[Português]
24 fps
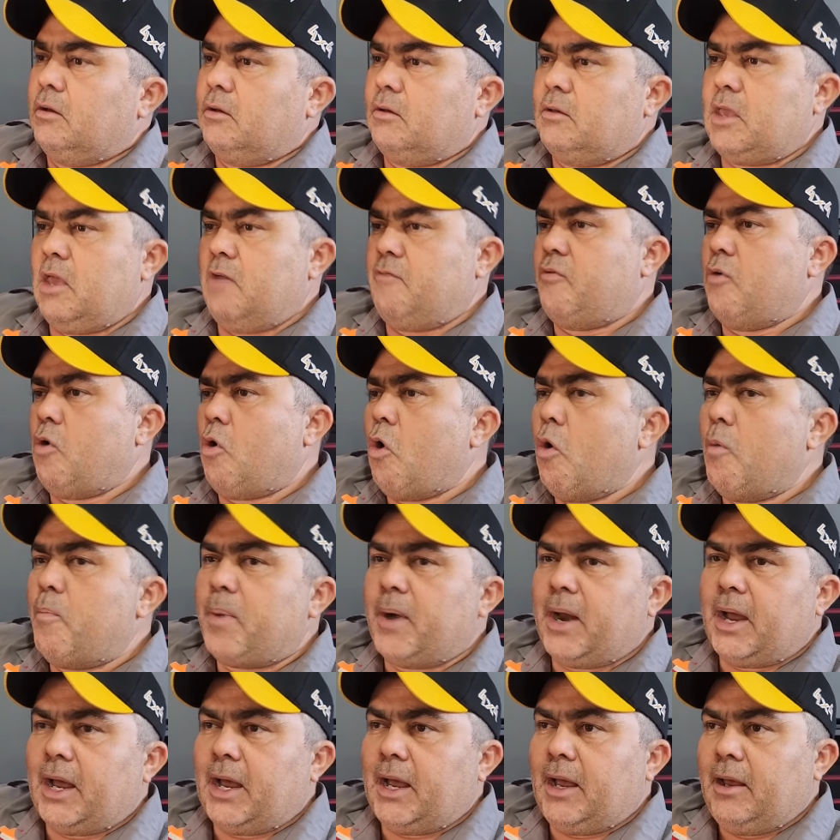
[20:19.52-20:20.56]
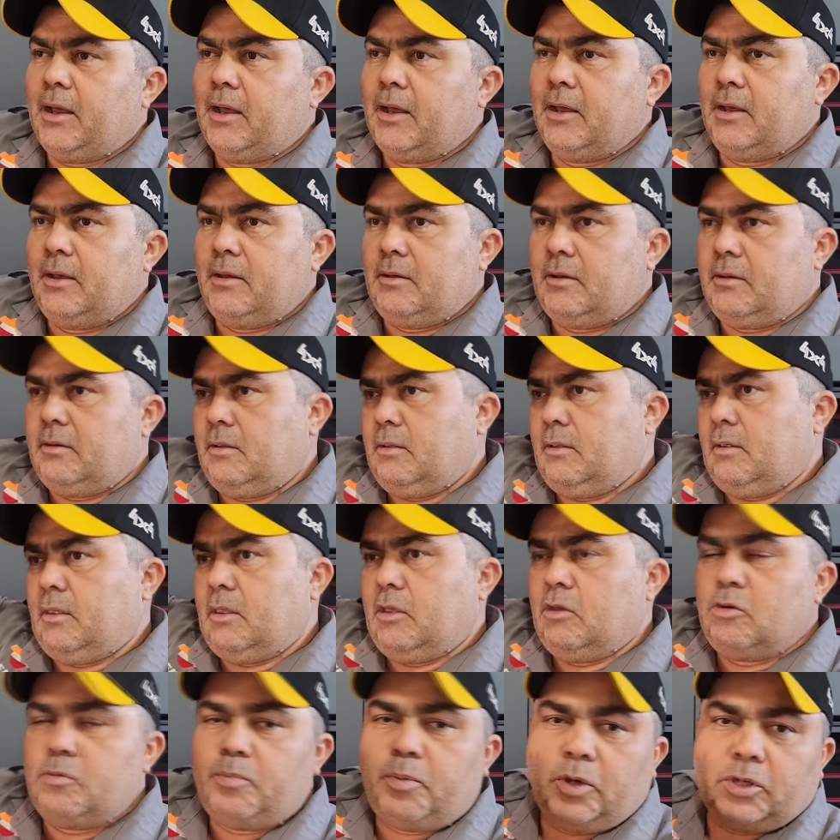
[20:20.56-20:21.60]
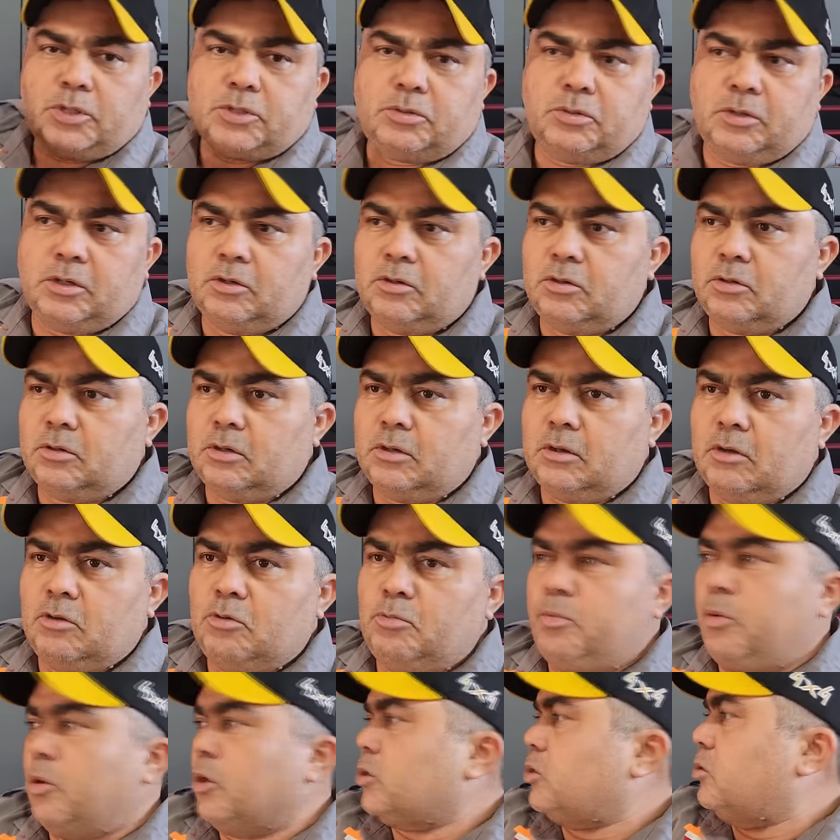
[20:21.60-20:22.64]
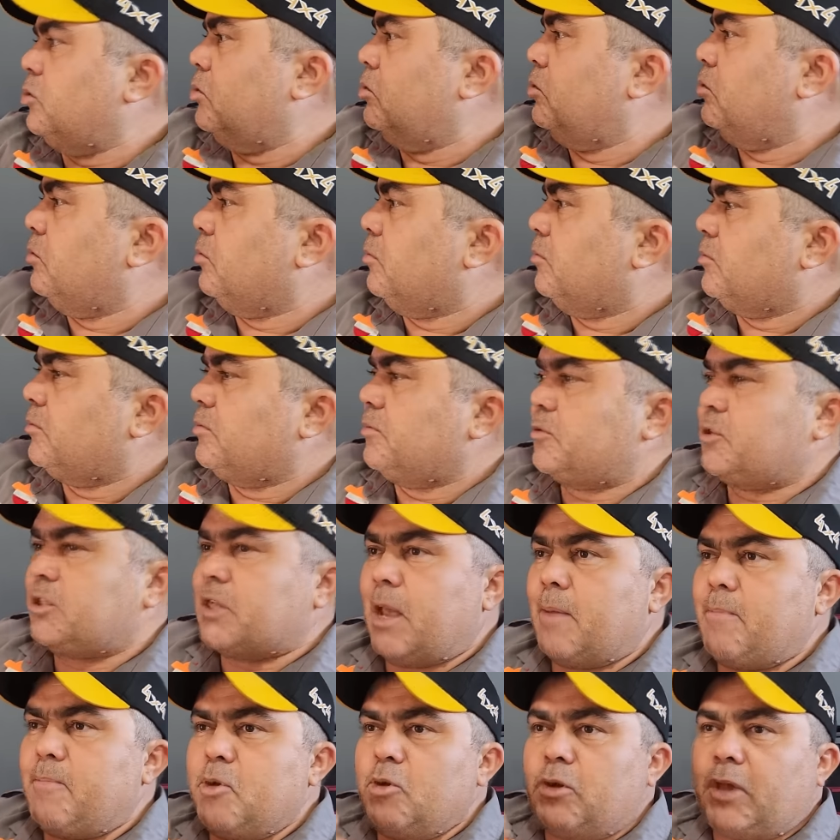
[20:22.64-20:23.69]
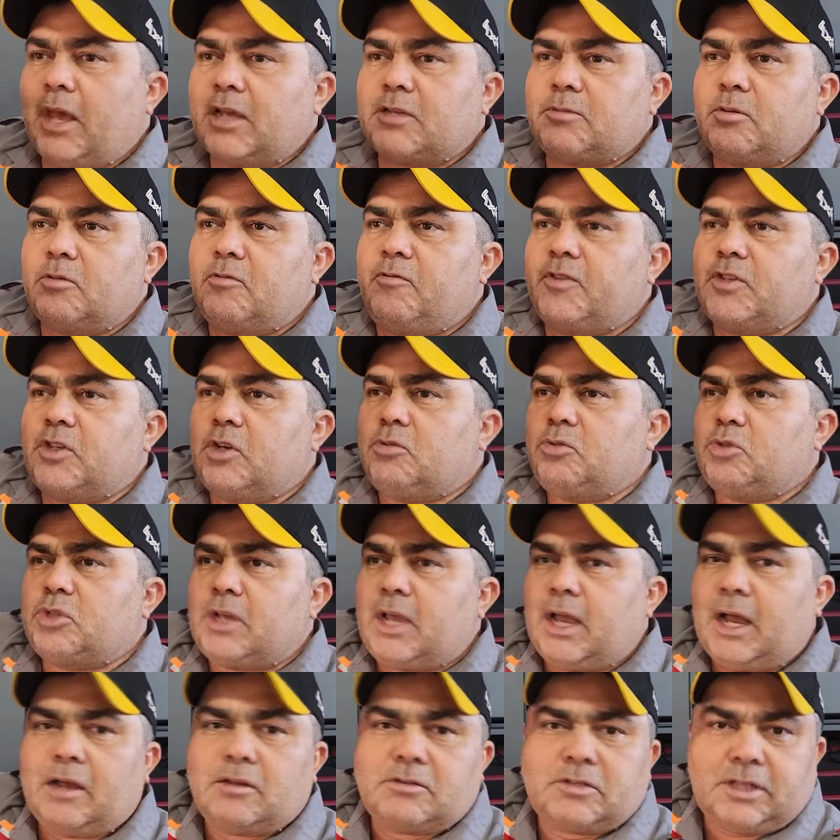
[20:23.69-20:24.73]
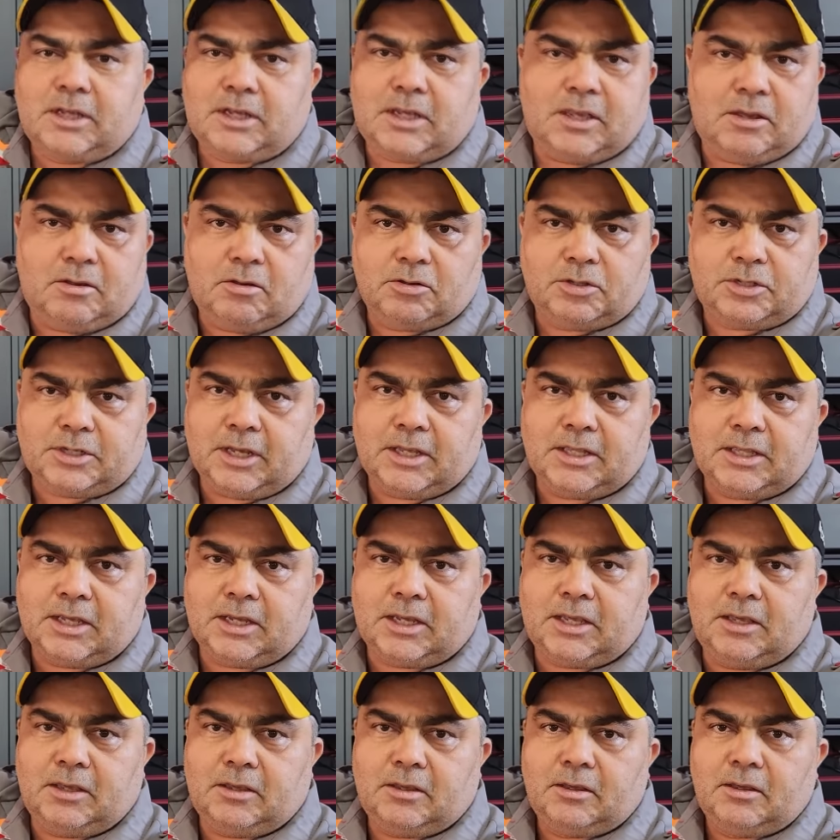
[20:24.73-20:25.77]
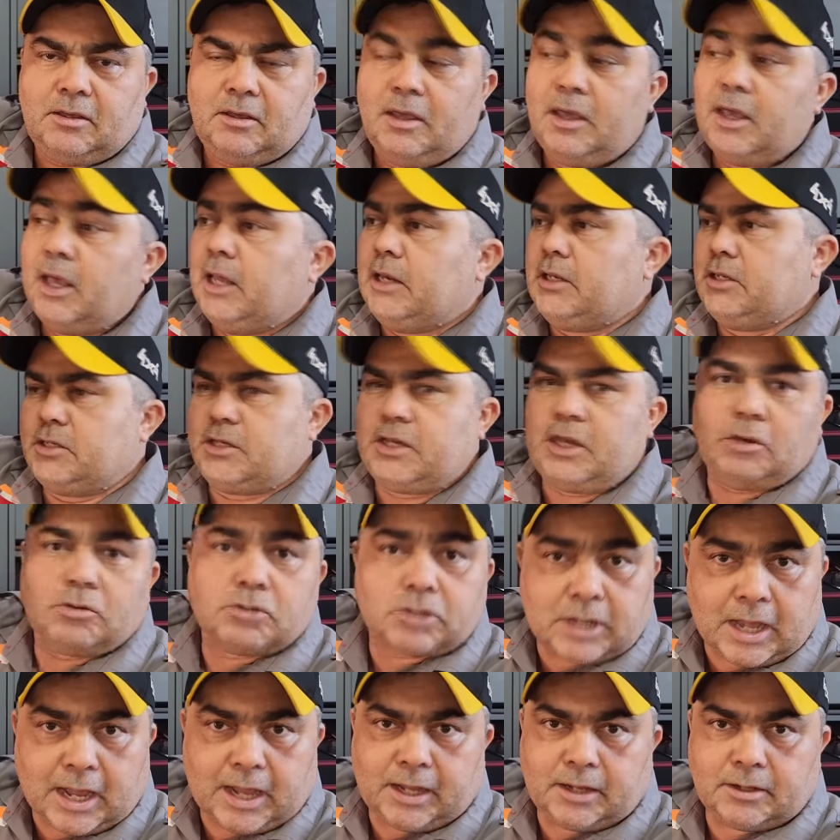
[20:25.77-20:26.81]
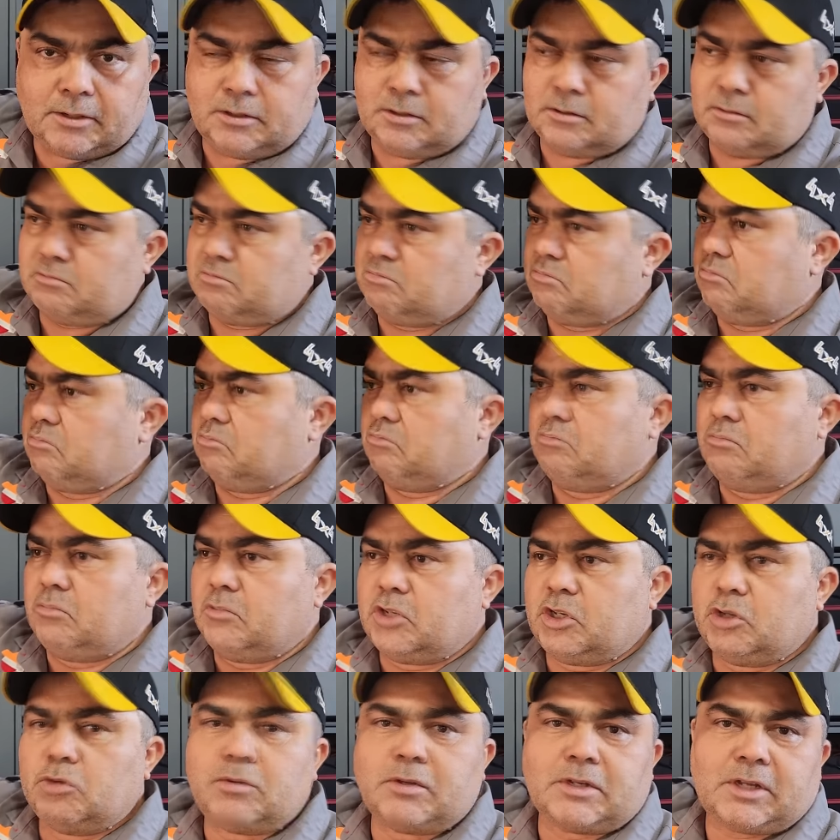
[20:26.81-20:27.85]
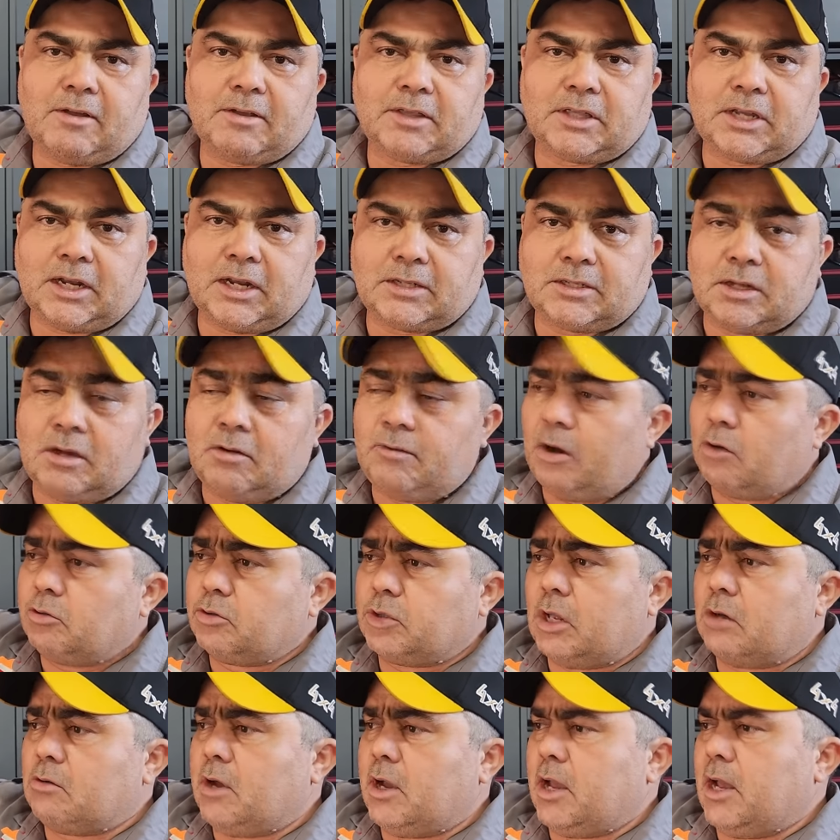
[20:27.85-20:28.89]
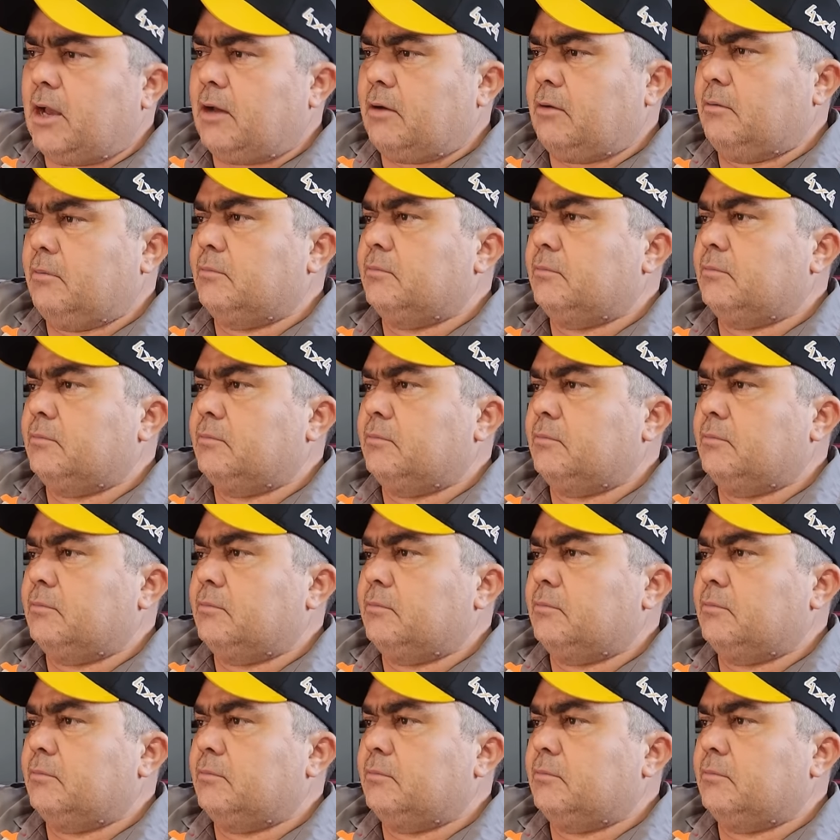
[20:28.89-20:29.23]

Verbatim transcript: Quem for comprar, eu não posso, eu, eu não posso saber o que, é que eles vão fazer com os carros daqui quando saindo daqui. Ele disse que ia usar. Disse que não usava tração, vai contar com o carro